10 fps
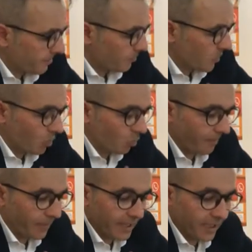una
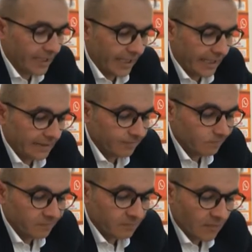partita
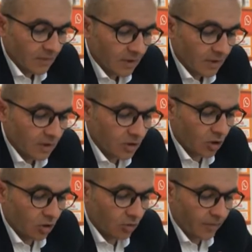
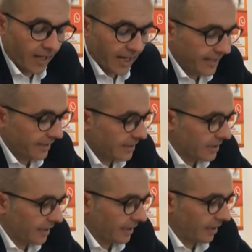secondo me anche
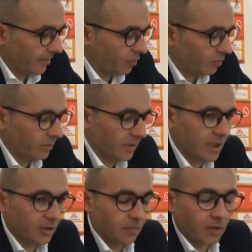discreta dal punto di vista
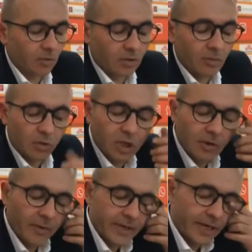soprattutto emotivo
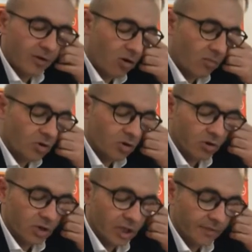perché avevamo bisogno di